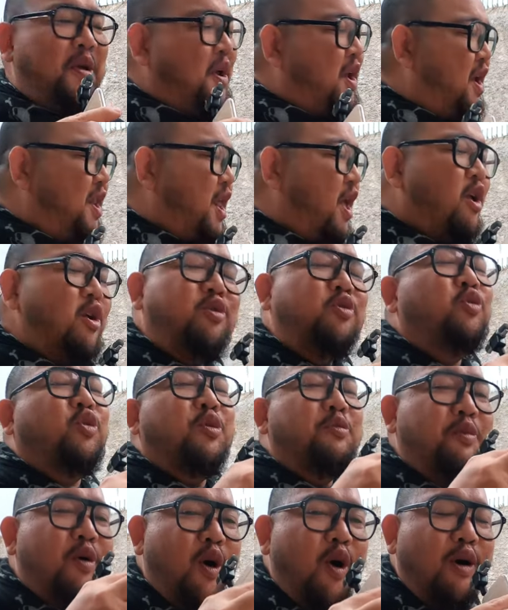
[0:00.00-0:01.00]
Gini aja
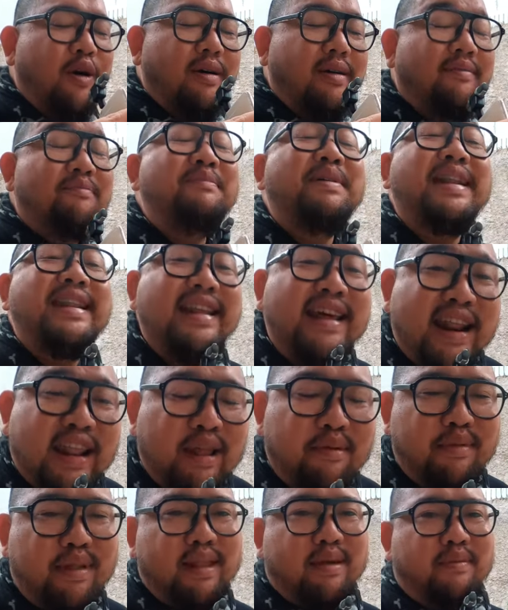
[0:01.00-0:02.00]
cukup kok. Bener
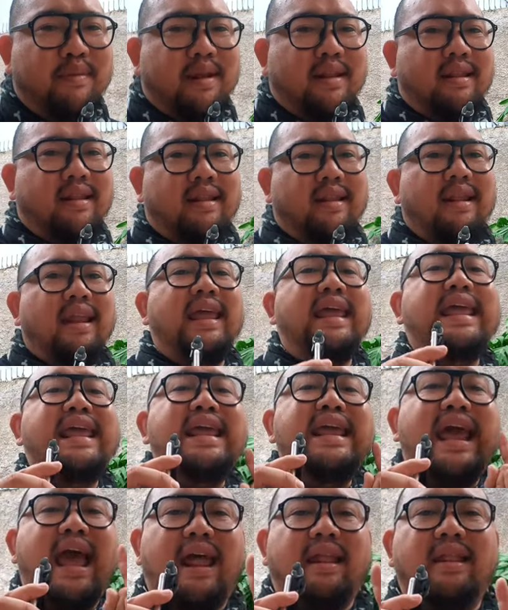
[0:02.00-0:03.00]
teman-teman.
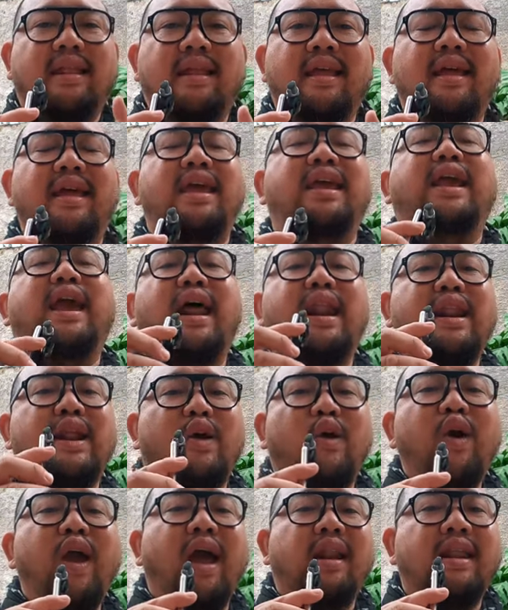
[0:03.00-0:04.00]
Ingat, ikan
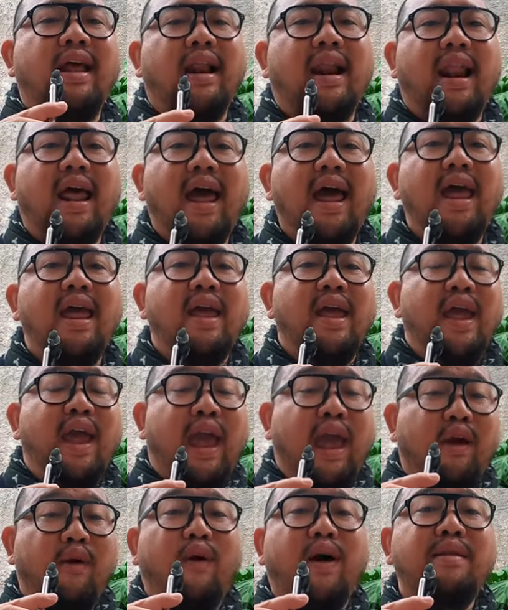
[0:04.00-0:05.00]
koi adalah
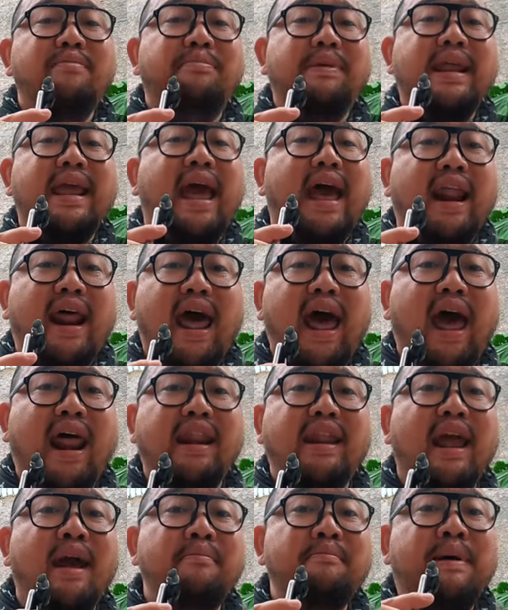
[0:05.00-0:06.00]
hewan peliharaan
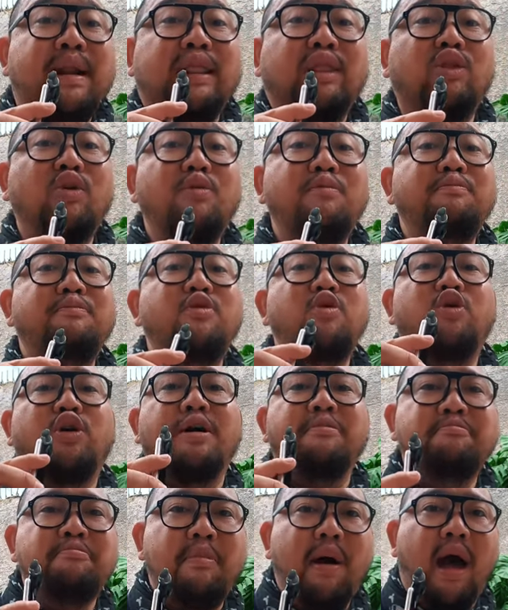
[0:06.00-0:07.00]
yang bertumbuh
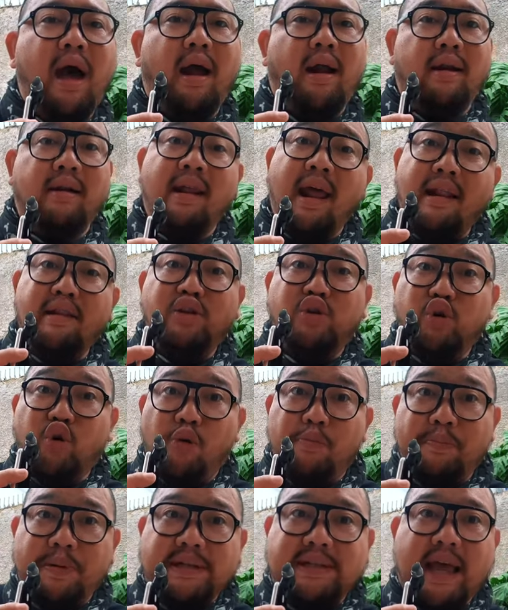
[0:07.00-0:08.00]
kembang dan
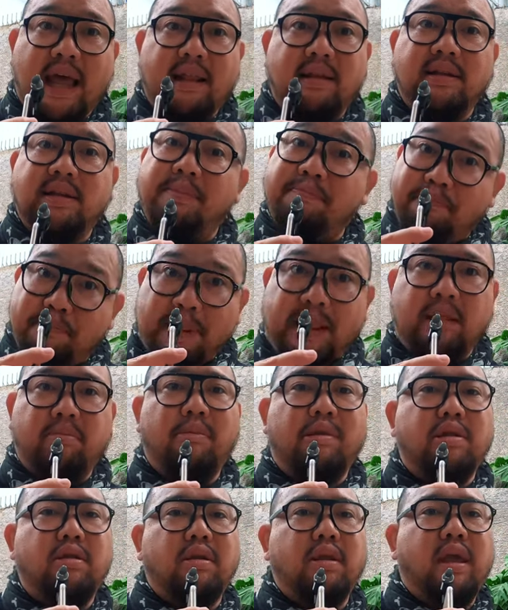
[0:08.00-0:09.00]
cukup pesat, cepet
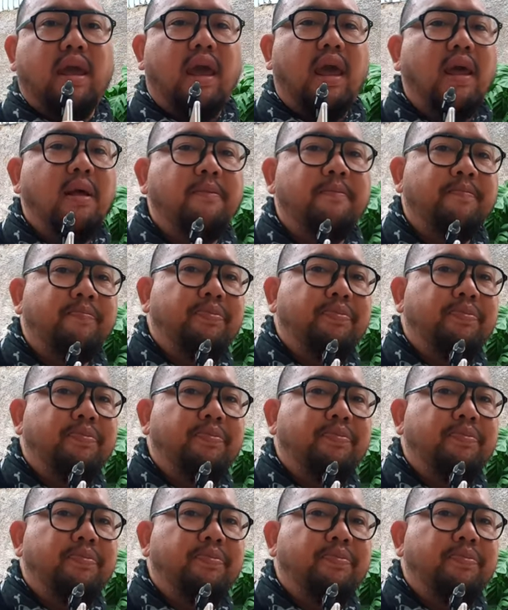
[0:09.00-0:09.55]
maksudnya ya.